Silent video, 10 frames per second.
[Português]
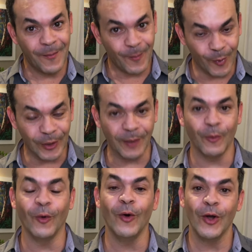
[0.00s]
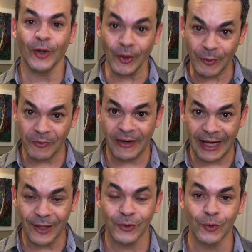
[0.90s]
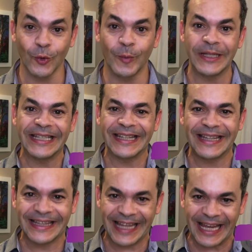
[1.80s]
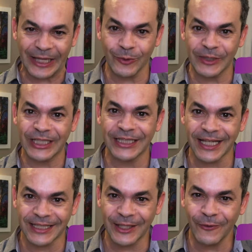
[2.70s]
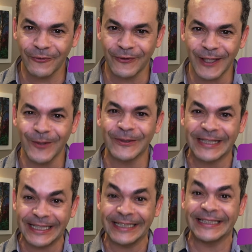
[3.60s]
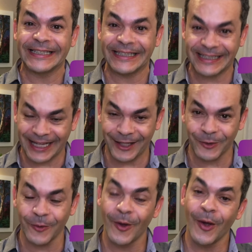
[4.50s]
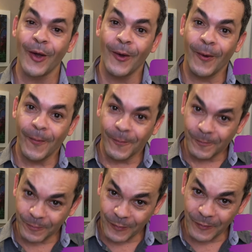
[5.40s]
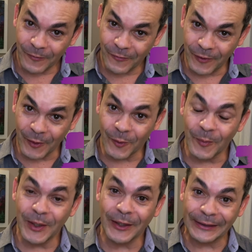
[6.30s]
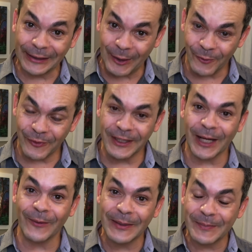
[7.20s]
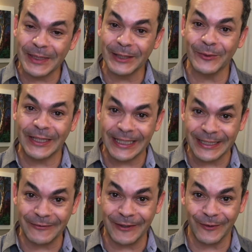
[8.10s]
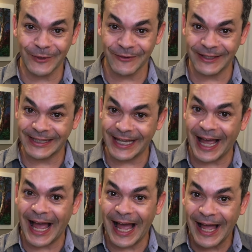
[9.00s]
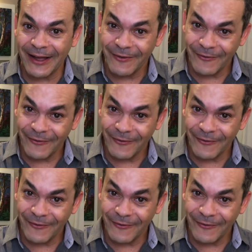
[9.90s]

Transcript: por amor, nós vamos falar sobre tédio, deixar seu filho ter tédio. Fica comigo até o final, lembrando que nesse vídeo você vai ter a